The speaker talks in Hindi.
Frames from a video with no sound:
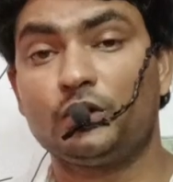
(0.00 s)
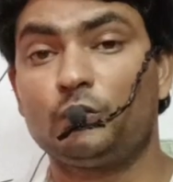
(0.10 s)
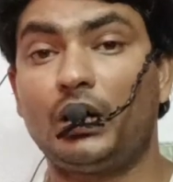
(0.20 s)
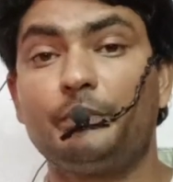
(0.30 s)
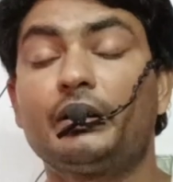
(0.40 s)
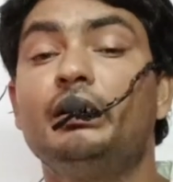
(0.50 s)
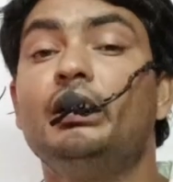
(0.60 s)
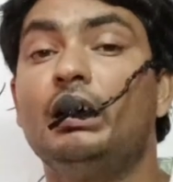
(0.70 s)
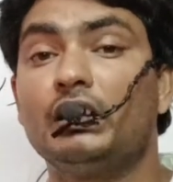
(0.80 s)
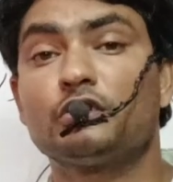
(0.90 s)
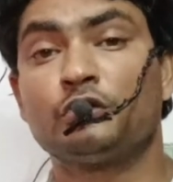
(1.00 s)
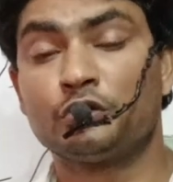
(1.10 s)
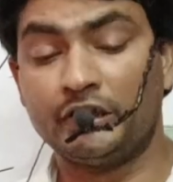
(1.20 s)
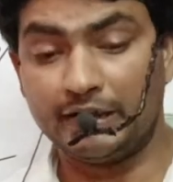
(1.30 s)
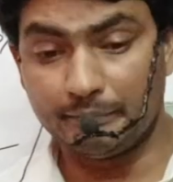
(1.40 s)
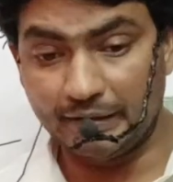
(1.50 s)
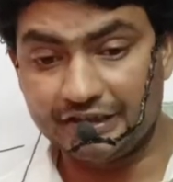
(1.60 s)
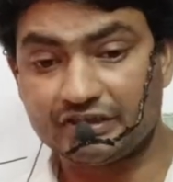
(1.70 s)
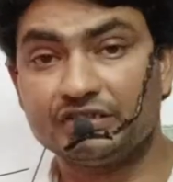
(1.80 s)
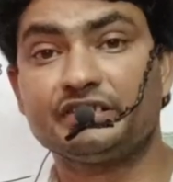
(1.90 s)
हैं तो वहाँ पर
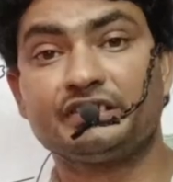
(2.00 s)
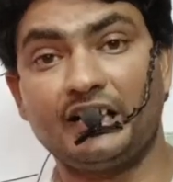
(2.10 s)
मेडिसिन